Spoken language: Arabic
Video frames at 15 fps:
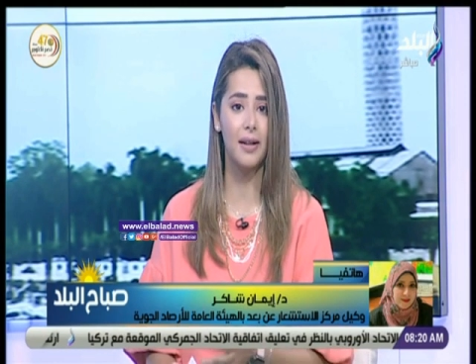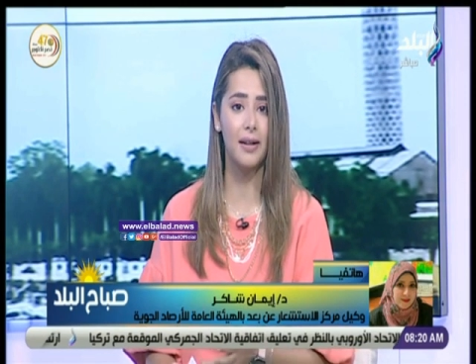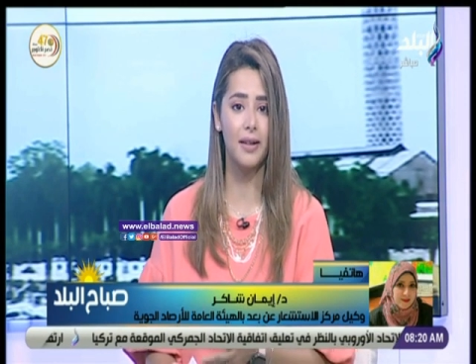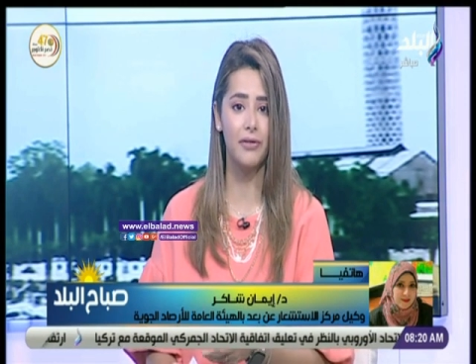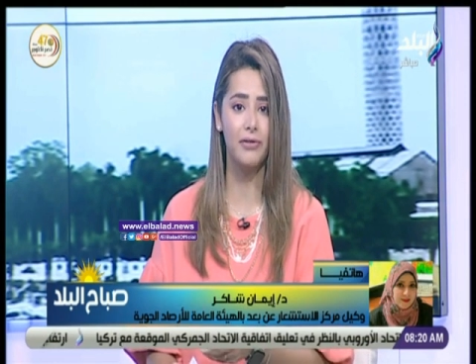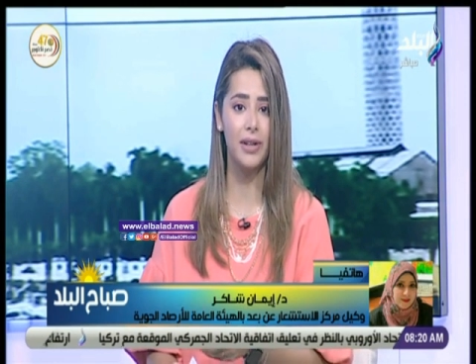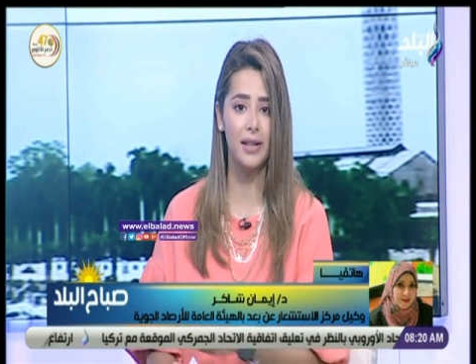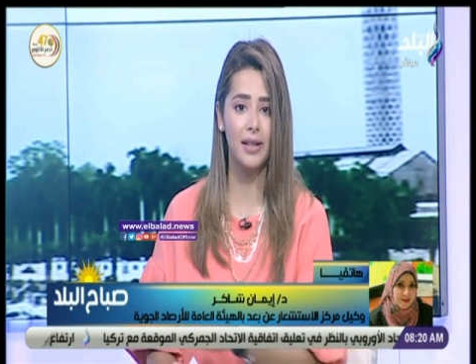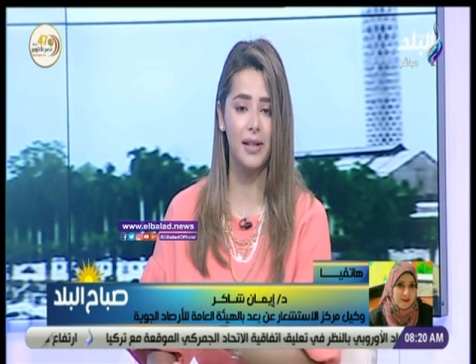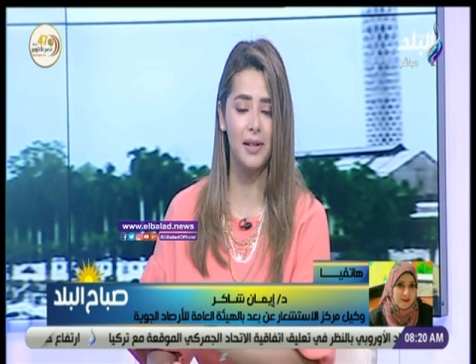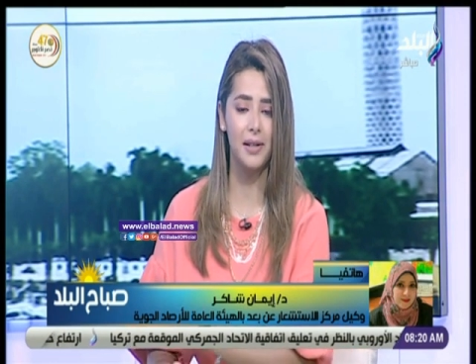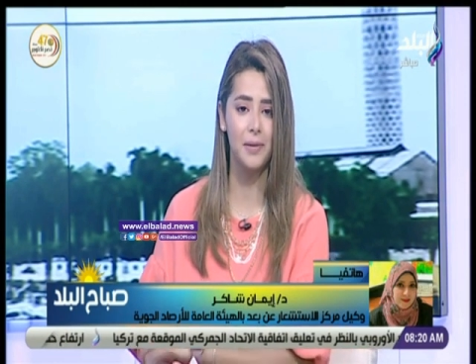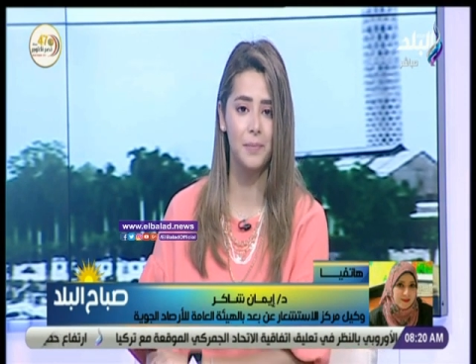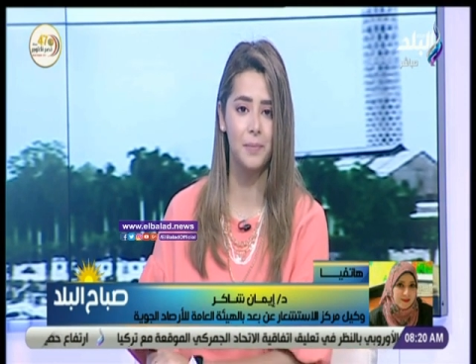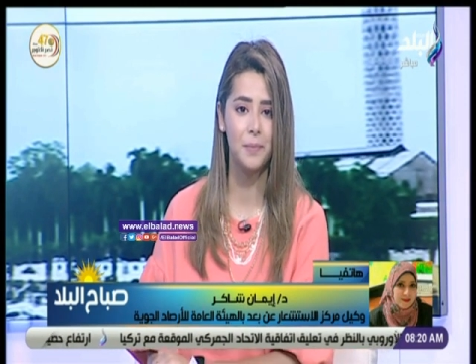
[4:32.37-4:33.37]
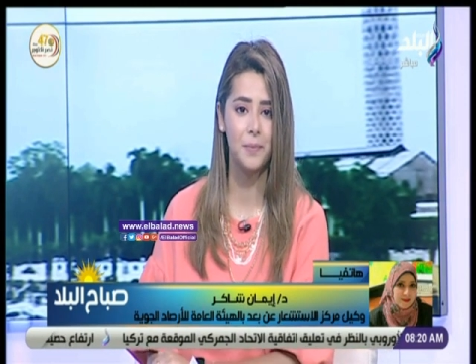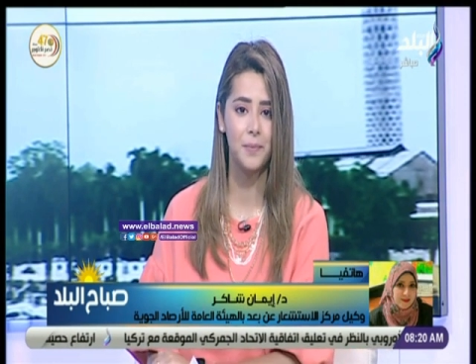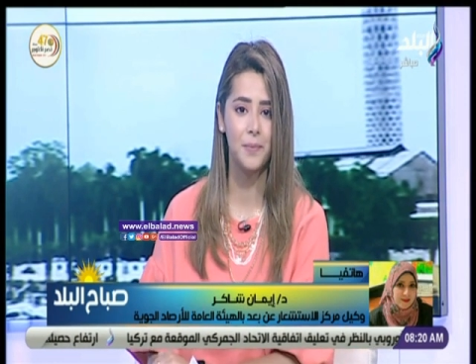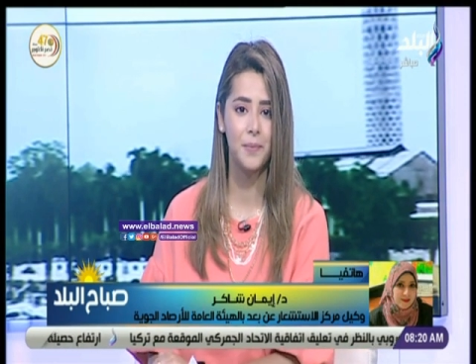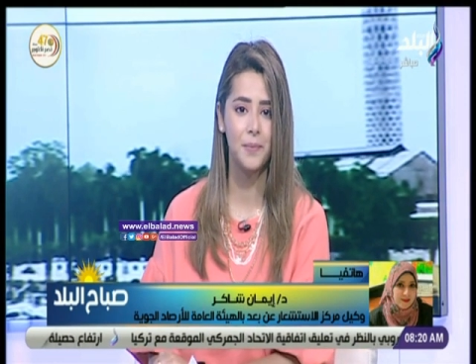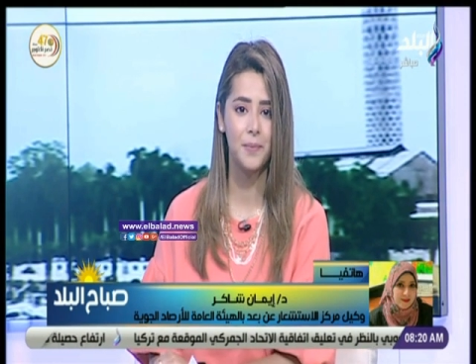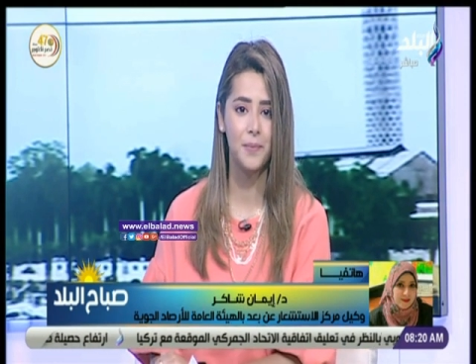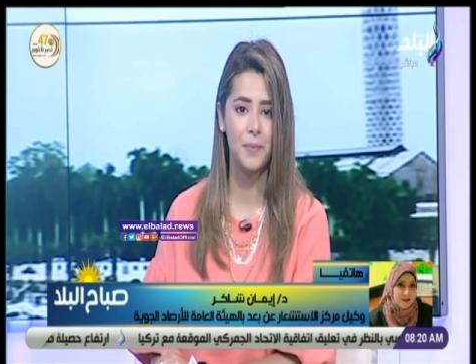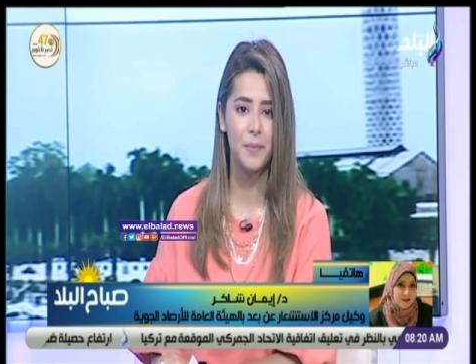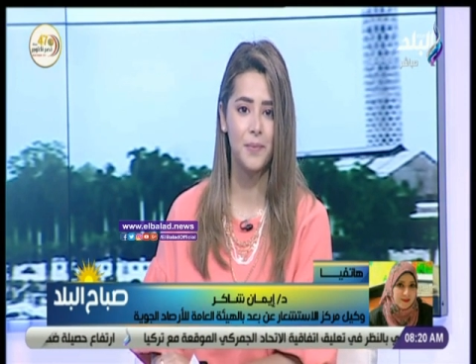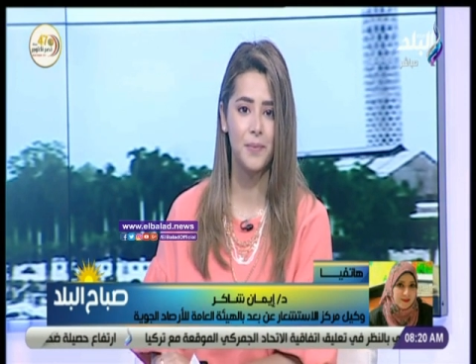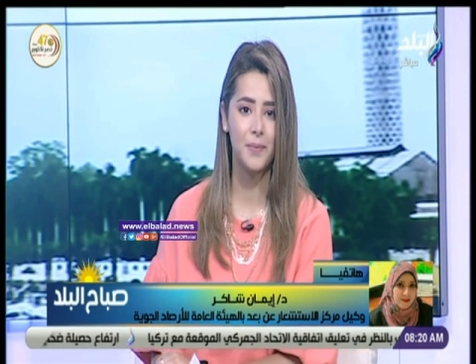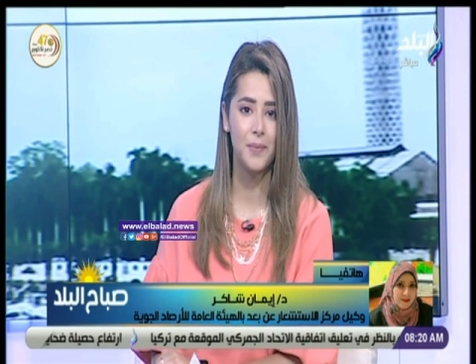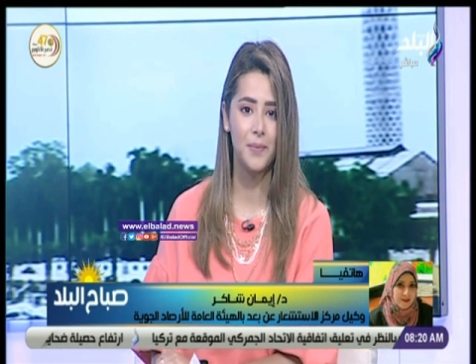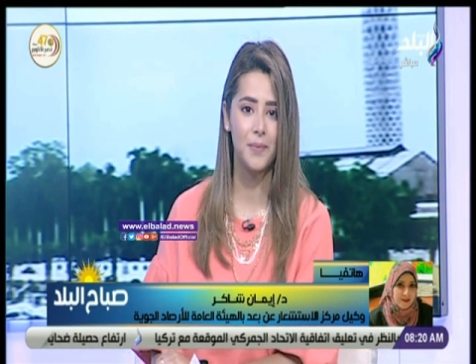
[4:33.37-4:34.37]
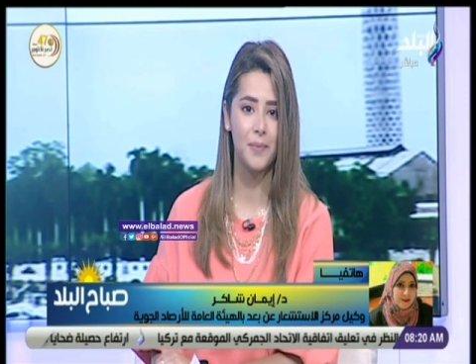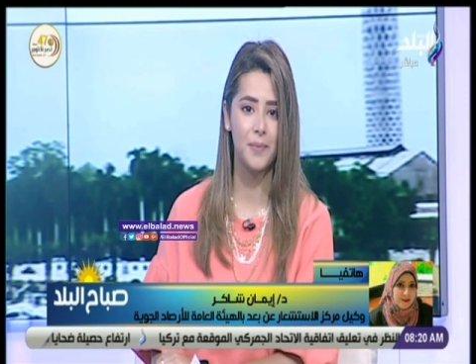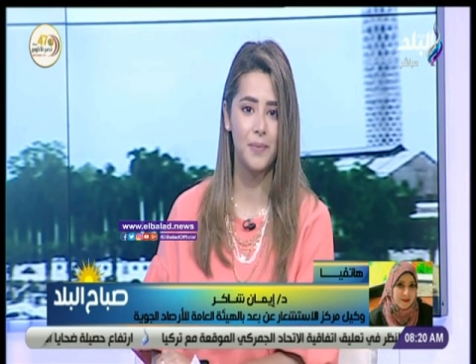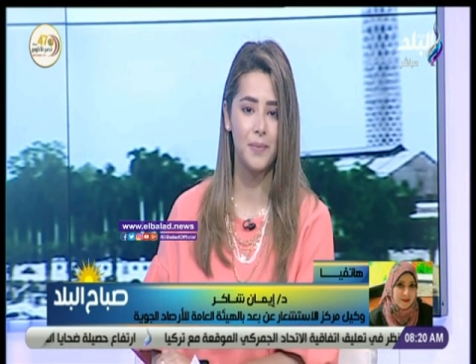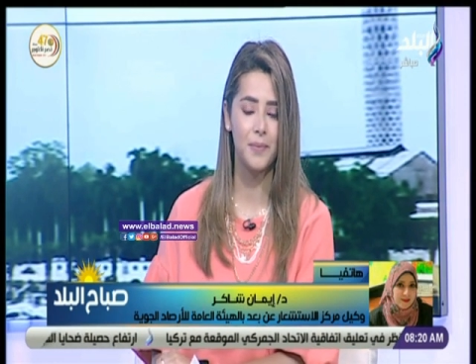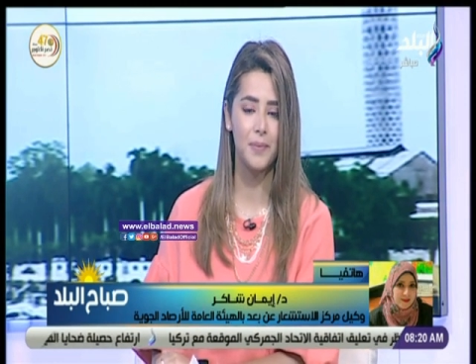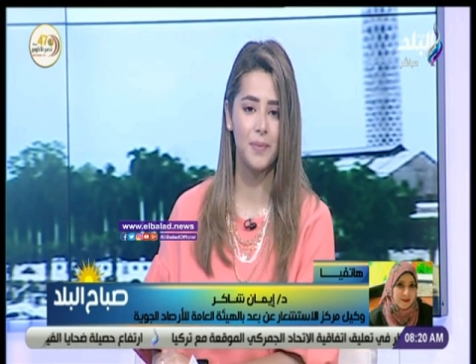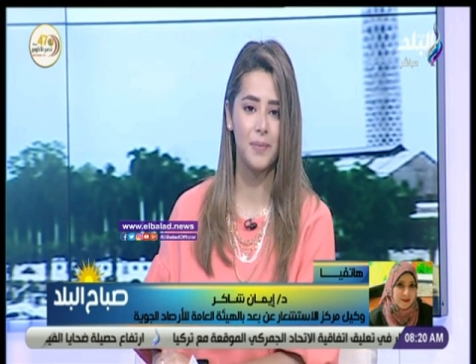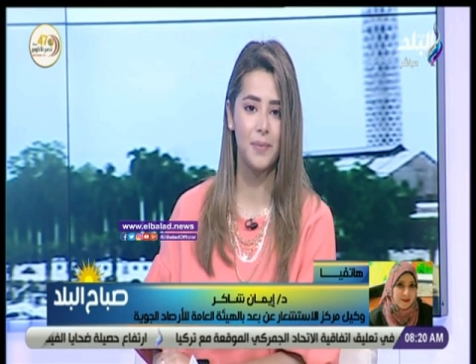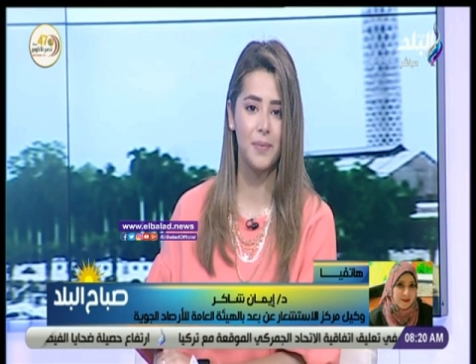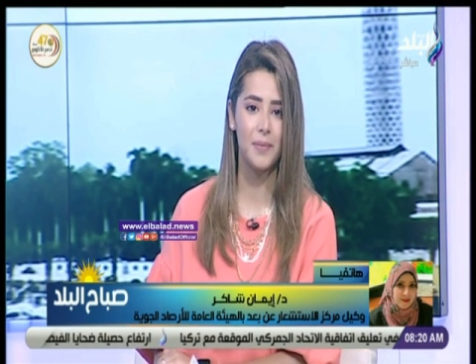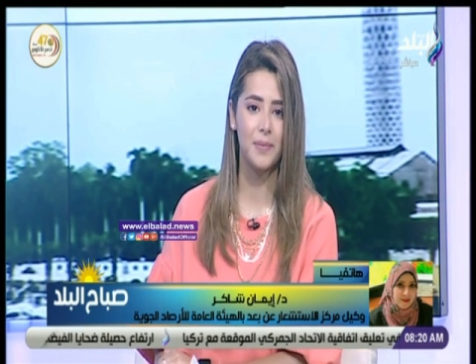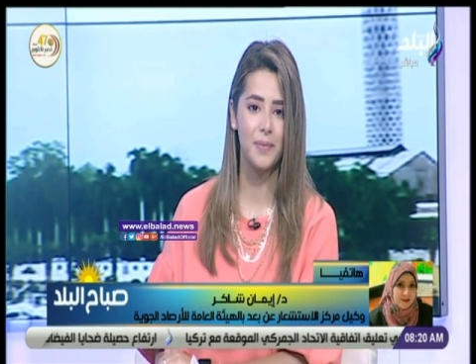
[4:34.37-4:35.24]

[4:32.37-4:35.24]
ترتفع تاني؟ هترتفع قليلا